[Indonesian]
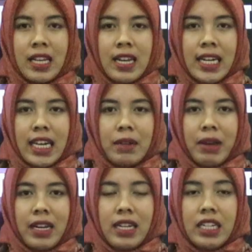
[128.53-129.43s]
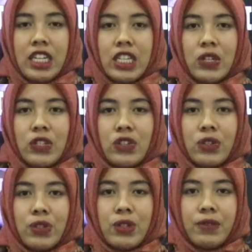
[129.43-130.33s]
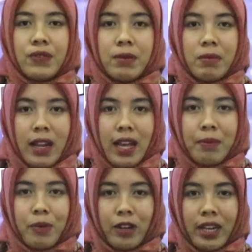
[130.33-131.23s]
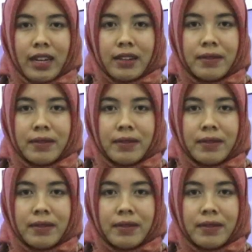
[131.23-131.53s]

Dari Medan Gito Jenis TV melaporkan.